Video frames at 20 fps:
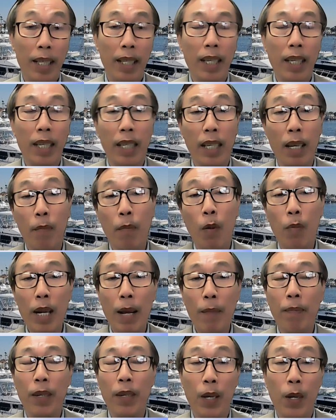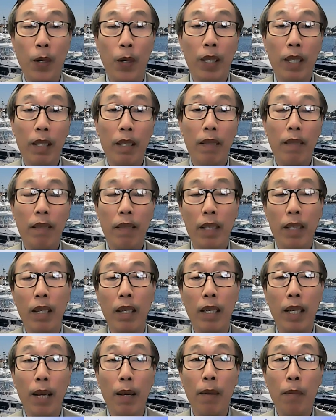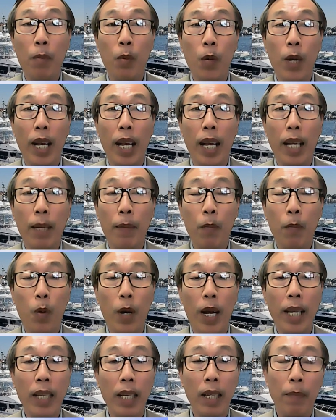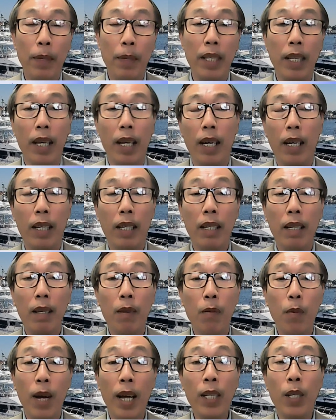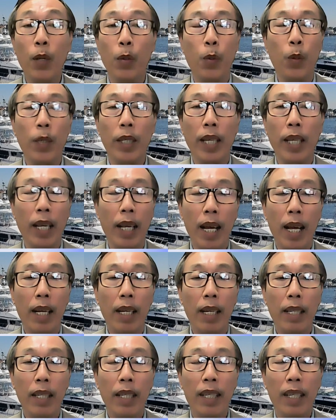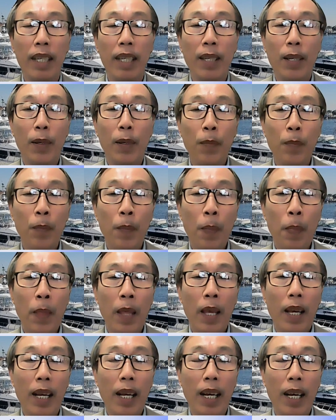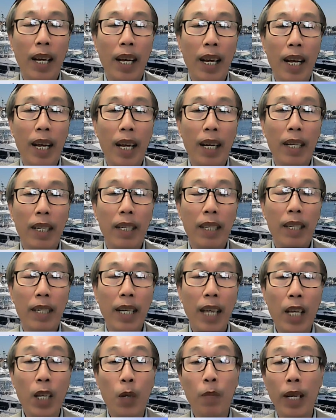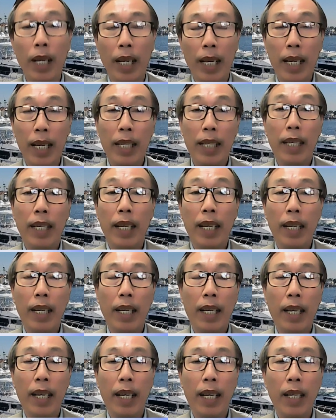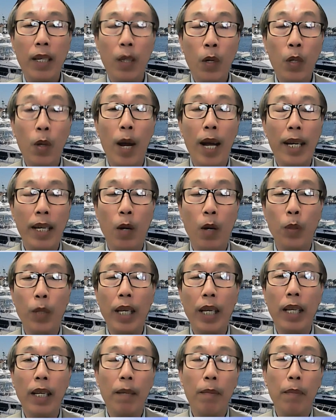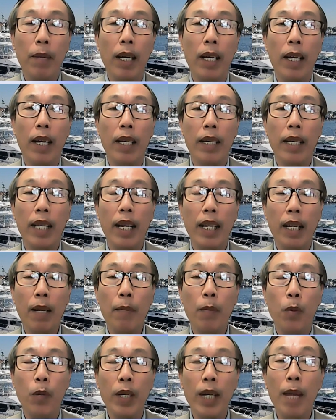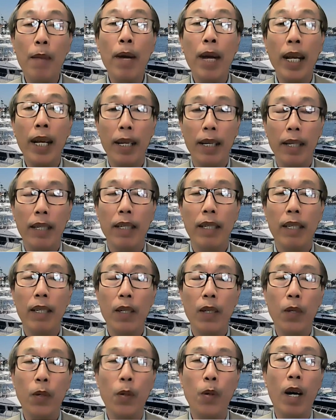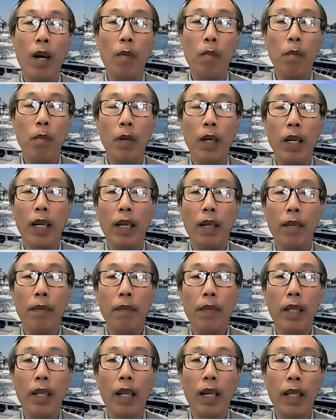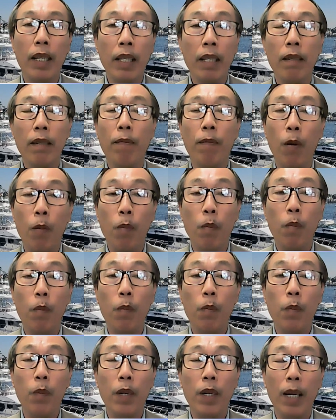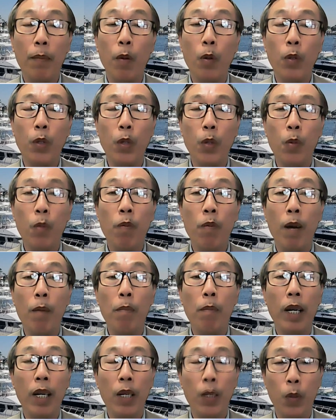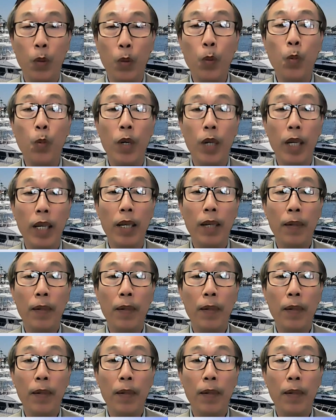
thì trong một năm vừa rồi từ năm, mùa hè năm ngoái cho đến bây giờ nó quá nhiều chuyện xảy ra à, đây cũng là cái cái đối thoại đầu tiên mà đây là cái buổi ra mắt của ông uh, Lý Thường Phúc là bộ trưởng quốc phòng mới của Trung Quốc